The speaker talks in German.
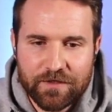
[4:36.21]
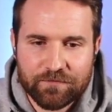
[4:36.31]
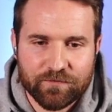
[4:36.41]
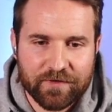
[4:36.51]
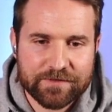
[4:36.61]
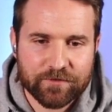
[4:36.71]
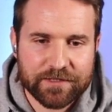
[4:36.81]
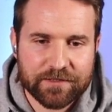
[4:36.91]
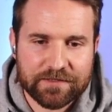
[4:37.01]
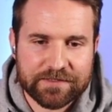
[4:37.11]
und weiß auch
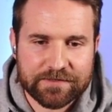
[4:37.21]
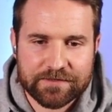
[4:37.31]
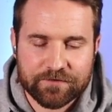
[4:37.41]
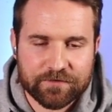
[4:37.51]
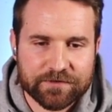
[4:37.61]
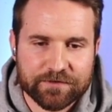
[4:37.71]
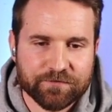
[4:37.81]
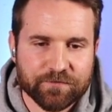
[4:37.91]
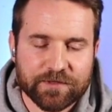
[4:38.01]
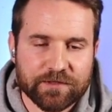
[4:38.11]
jeder, was es ist und das
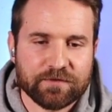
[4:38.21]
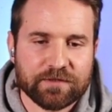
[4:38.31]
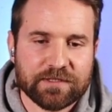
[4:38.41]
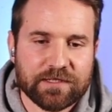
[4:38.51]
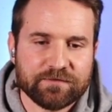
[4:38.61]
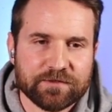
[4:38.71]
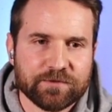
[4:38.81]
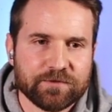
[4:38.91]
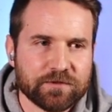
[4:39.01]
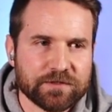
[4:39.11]
ist für mich einfach ganz was
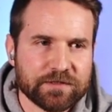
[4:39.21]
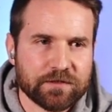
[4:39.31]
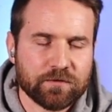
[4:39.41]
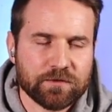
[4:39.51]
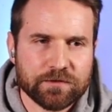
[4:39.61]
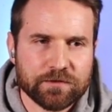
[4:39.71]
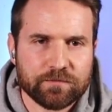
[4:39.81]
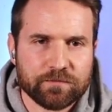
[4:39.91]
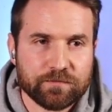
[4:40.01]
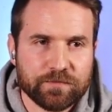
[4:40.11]
Besonderes, dann auch
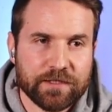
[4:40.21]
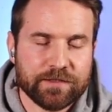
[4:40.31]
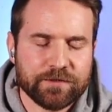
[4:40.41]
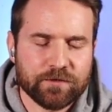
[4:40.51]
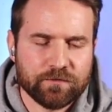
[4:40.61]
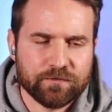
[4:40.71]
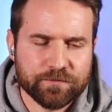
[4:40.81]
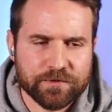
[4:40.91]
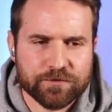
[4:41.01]
ähm, ja, hier auch noch Fußball zu